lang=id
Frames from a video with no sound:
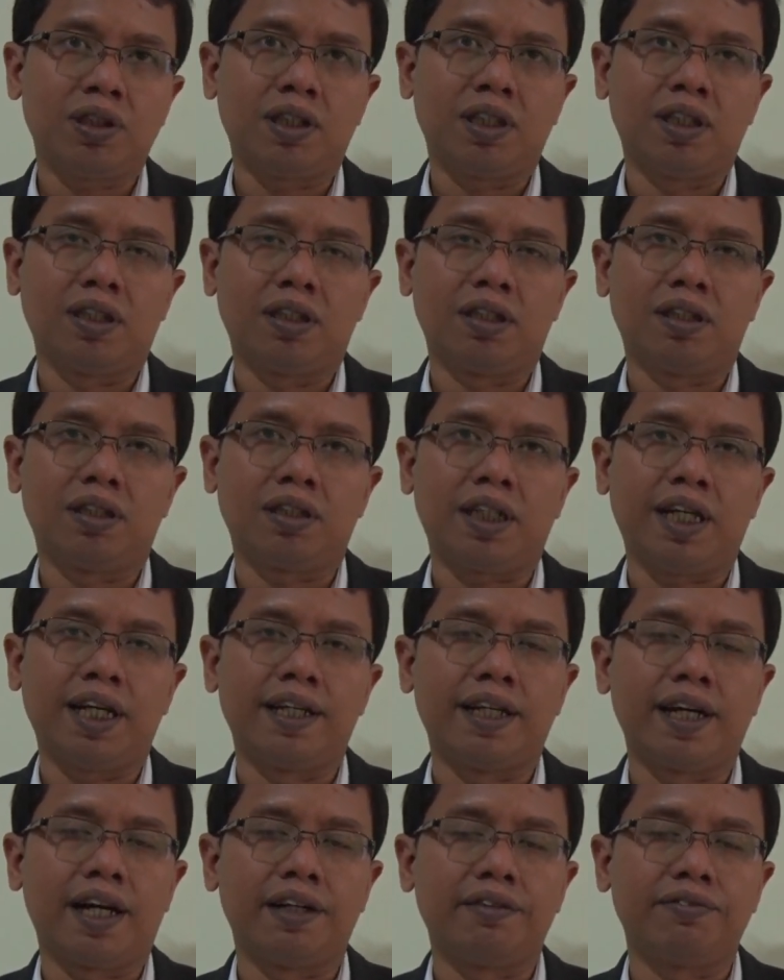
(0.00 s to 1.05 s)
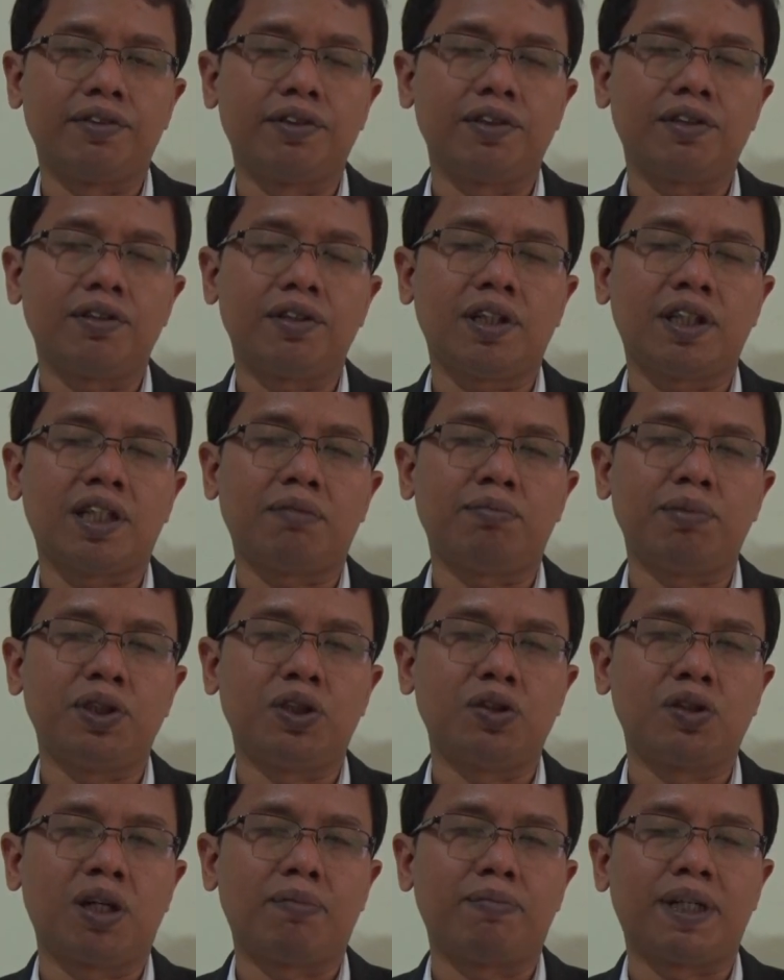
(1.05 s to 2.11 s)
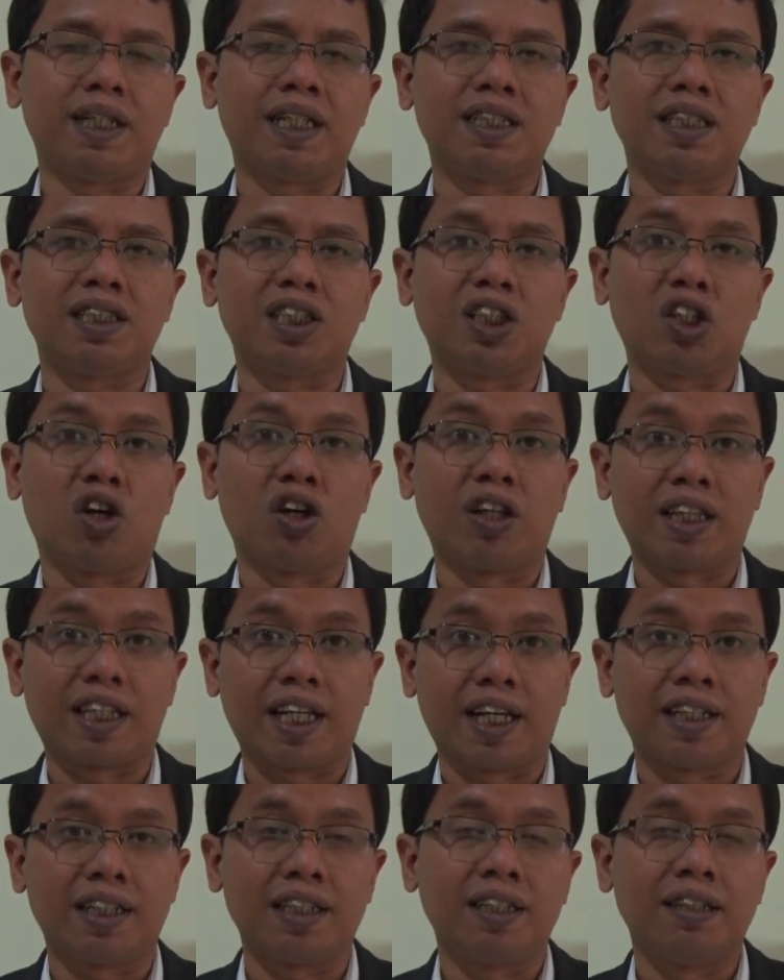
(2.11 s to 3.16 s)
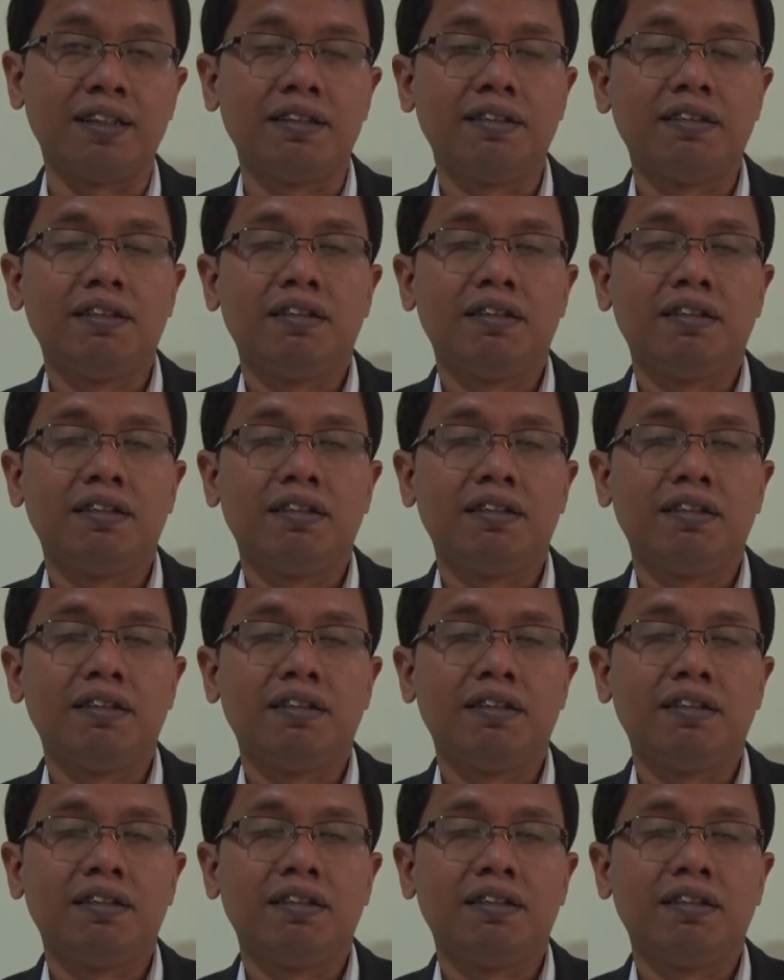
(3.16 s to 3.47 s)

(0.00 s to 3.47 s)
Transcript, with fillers: ke keindahan foto, tetapi juga pada sisi konten